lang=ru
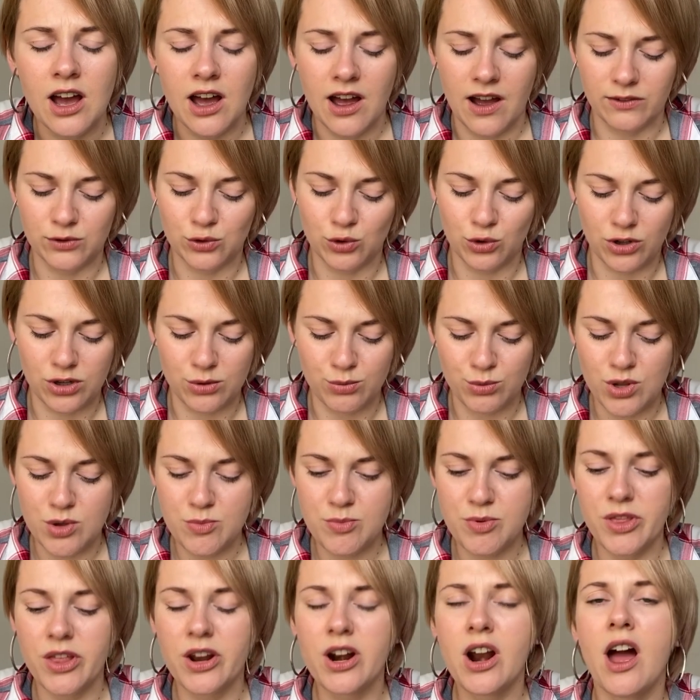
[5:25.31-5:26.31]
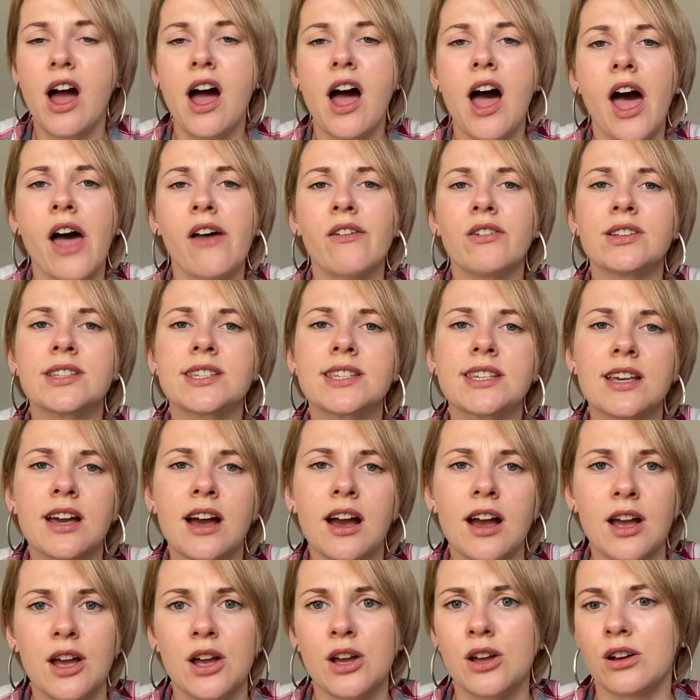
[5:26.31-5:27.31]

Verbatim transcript: а вдруг ему не понравится,